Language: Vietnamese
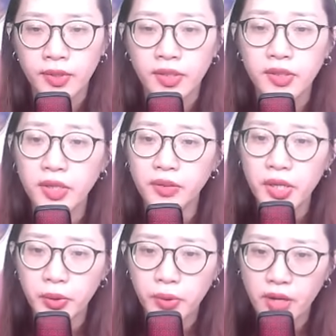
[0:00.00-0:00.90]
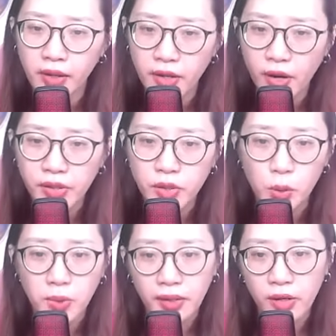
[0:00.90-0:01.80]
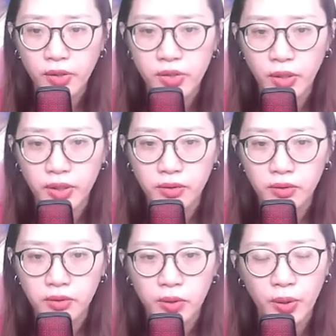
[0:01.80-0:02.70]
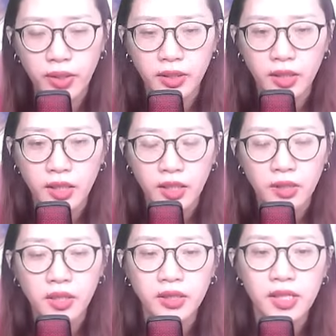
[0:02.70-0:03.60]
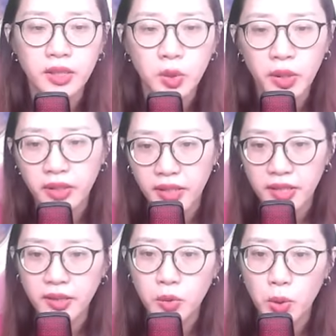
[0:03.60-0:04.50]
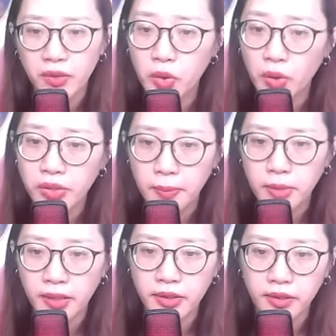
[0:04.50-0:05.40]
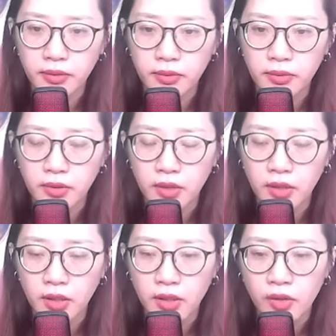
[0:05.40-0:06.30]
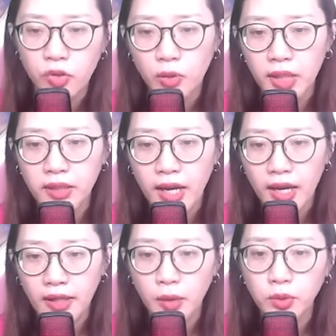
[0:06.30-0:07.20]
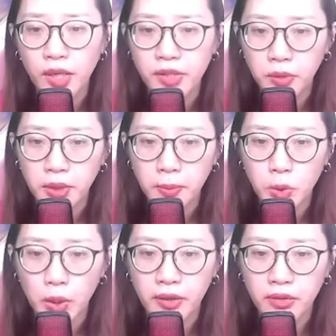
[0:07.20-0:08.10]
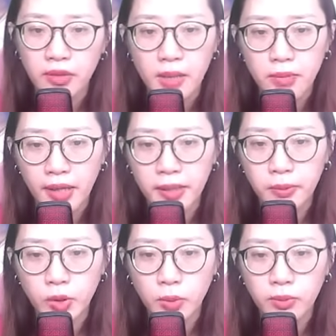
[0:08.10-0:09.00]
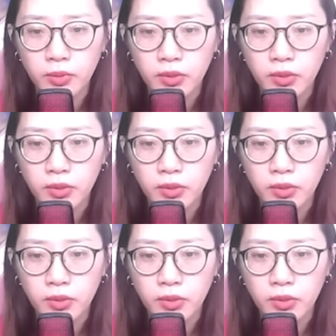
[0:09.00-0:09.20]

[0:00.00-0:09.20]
Những điều cần nói cũng đã nói rồi. Thôi, đừng nên suy nghĩ đến chuyện rối rắm này nữa. Rồi bà ta kéo tay Dư Thấm Tuyên, nét mặt nghiêm túc.